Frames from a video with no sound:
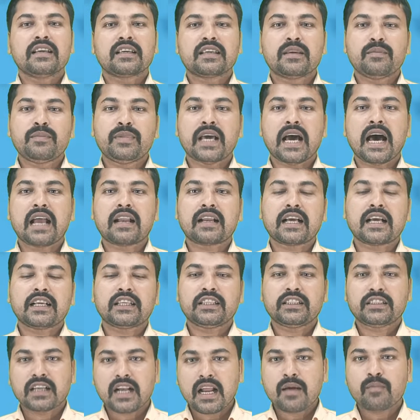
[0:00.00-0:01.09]
कि बिहार का
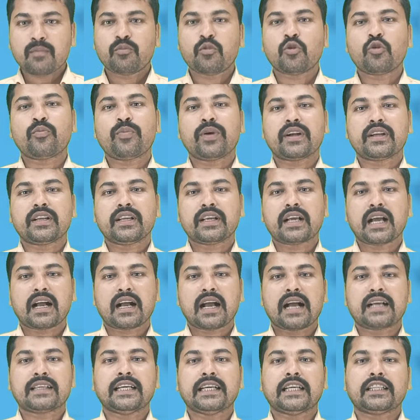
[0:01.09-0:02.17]
जितना प्रॉपर्टी का
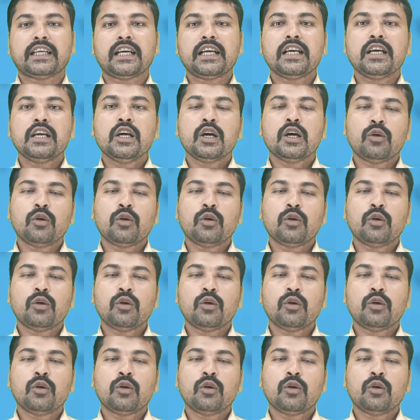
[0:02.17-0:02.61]
कागजात है